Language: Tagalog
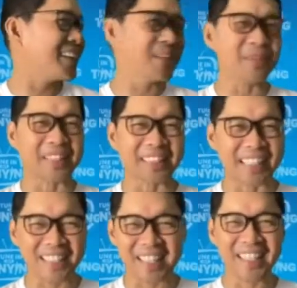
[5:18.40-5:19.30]
ni
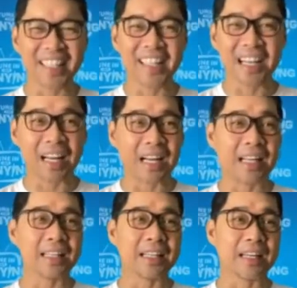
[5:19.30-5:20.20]
Marites,
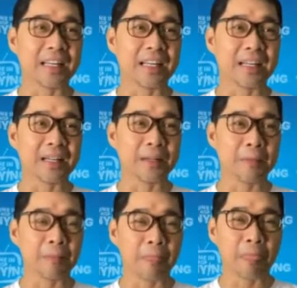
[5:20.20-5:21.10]
ay uh,
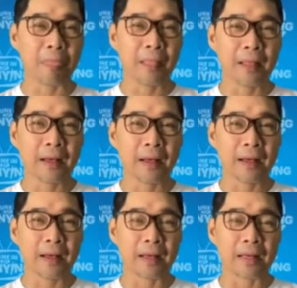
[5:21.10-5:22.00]

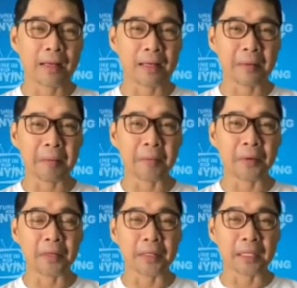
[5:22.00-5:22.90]
uh,
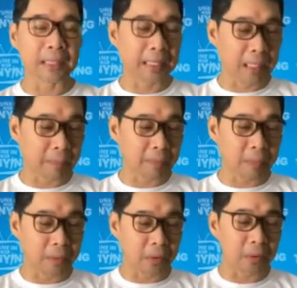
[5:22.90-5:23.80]
po, natanggap na
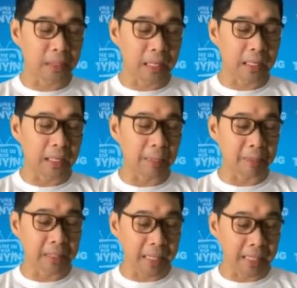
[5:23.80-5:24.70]
po ng uh,
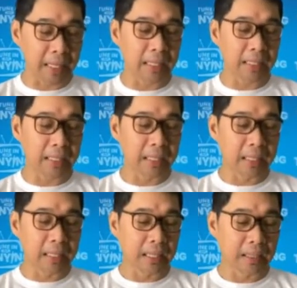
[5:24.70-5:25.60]
PIDEA,
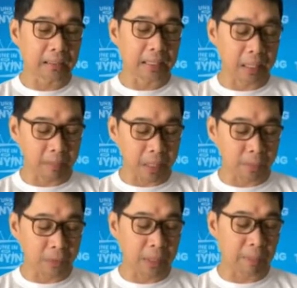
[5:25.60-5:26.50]
natanggap na
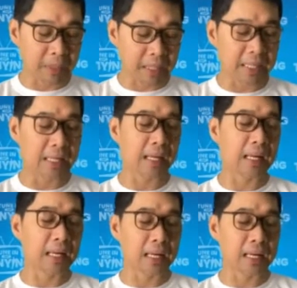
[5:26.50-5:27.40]
po ng
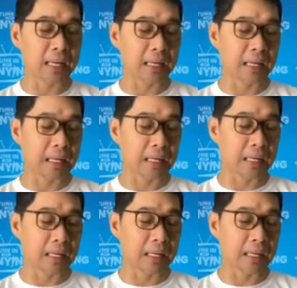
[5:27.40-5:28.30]
PIDEA ang
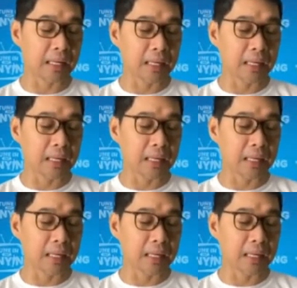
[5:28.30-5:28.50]
uh,